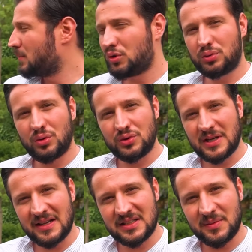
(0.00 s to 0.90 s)
Motoru,
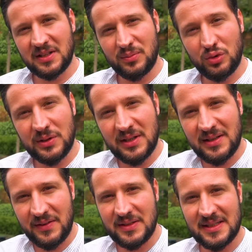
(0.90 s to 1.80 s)
şanzımanı,
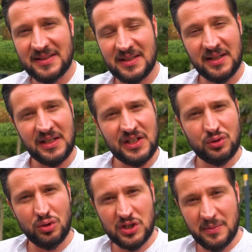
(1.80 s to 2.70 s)
bunların revizesi,
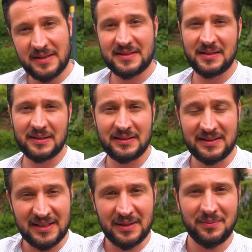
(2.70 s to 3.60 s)
iç döşemesi,
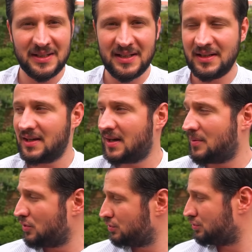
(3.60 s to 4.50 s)
trimleri,
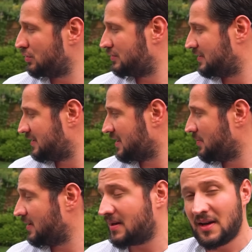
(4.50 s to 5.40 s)
amortisör
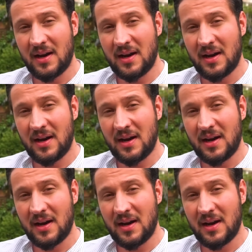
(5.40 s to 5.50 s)
sistemi,